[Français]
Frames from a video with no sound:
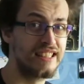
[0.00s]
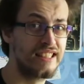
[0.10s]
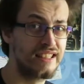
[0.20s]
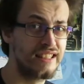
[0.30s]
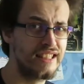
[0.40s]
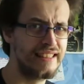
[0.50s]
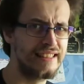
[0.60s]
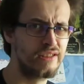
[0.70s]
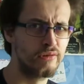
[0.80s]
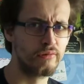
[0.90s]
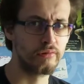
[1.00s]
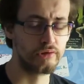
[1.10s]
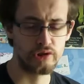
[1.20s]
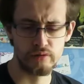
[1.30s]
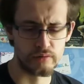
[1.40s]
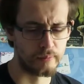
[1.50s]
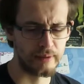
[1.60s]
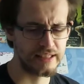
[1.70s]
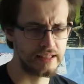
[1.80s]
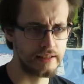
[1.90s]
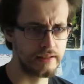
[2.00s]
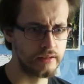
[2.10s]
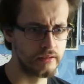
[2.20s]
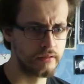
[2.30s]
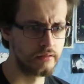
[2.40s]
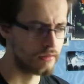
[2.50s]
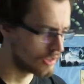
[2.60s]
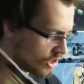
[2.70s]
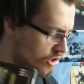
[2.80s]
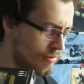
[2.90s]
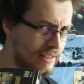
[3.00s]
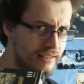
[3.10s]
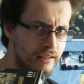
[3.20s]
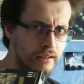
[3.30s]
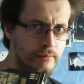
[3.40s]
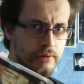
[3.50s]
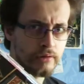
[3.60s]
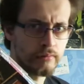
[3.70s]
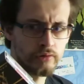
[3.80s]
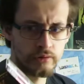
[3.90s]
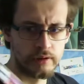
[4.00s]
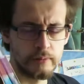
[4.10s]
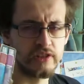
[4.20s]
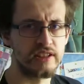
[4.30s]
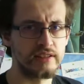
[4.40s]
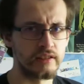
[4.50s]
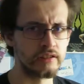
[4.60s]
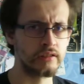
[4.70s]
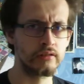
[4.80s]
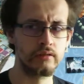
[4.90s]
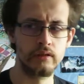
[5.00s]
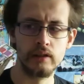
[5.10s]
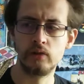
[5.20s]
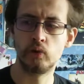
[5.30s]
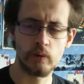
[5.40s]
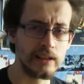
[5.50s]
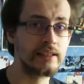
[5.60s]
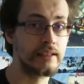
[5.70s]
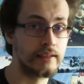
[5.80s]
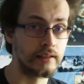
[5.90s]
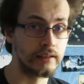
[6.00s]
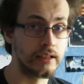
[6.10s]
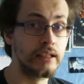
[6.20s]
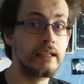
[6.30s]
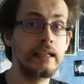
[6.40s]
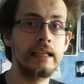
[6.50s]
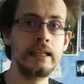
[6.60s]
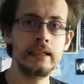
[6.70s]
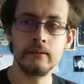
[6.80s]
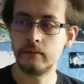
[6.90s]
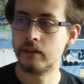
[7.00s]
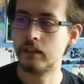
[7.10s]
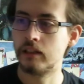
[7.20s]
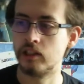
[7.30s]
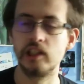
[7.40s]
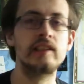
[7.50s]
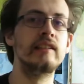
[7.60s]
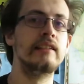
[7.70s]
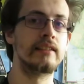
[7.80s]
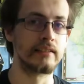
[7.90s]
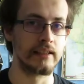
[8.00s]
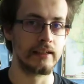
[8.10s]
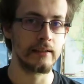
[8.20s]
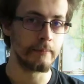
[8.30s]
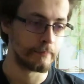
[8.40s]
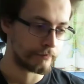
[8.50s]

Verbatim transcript: c'est 10 euros, non pas 10, je l'ai eu à 5 il me semble, je sais plus si c'est 5, je crois que c'est 5. Et j'ai essayé de les installer.